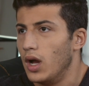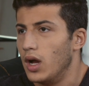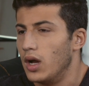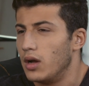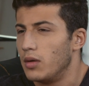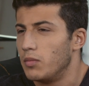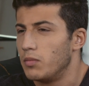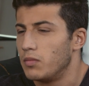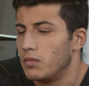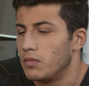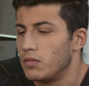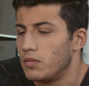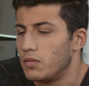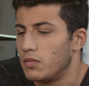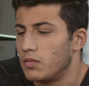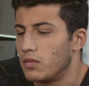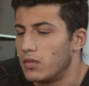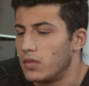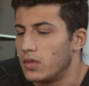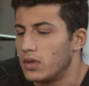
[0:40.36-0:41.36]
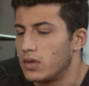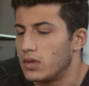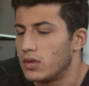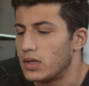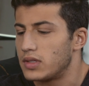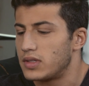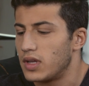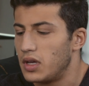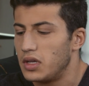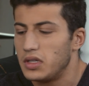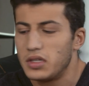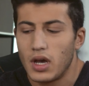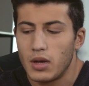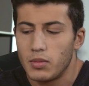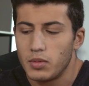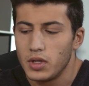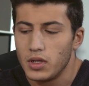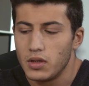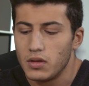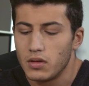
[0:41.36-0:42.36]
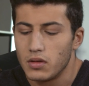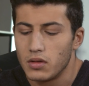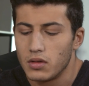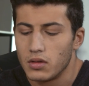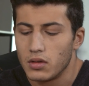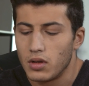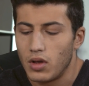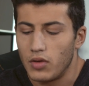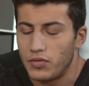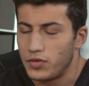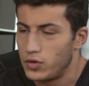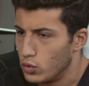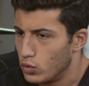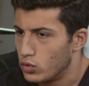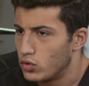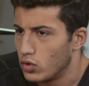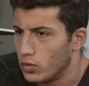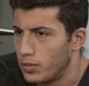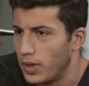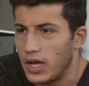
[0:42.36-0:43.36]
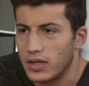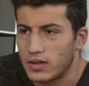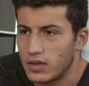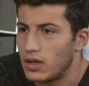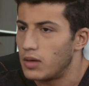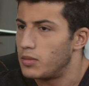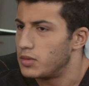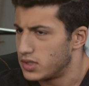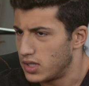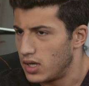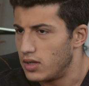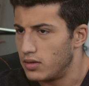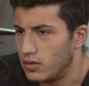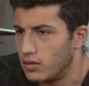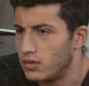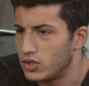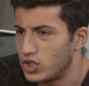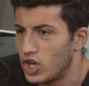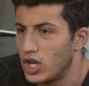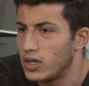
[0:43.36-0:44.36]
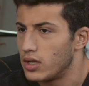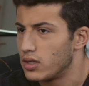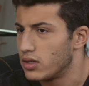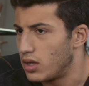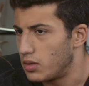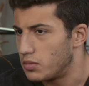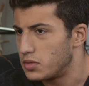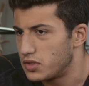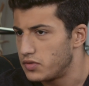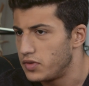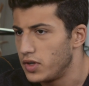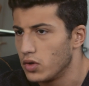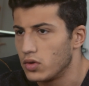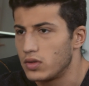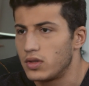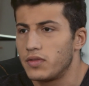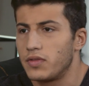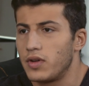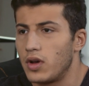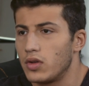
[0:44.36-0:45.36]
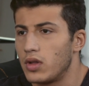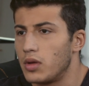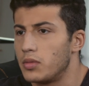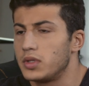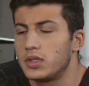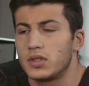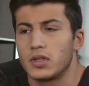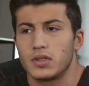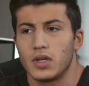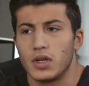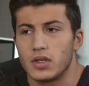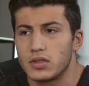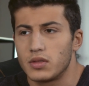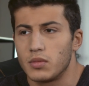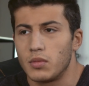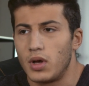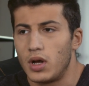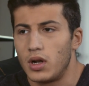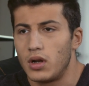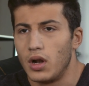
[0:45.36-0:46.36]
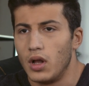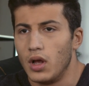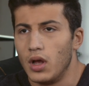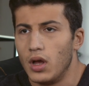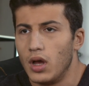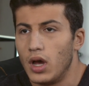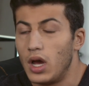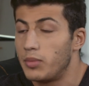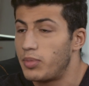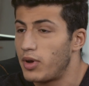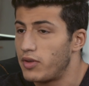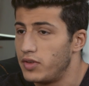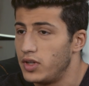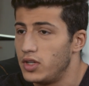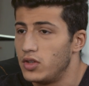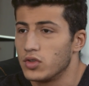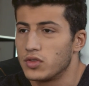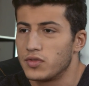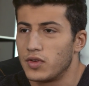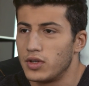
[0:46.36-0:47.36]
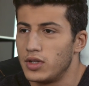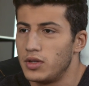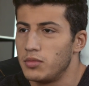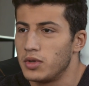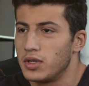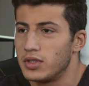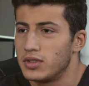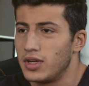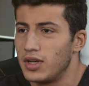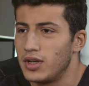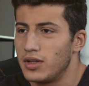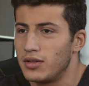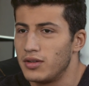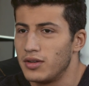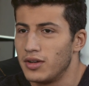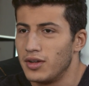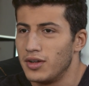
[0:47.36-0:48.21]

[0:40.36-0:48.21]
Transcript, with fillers: Ähm, das, ich habe ihn auf YouTube, er hatte damals seinen Channel namens FiroTV, da habe ich das erste Mal ein paar Videos von ihm gesehen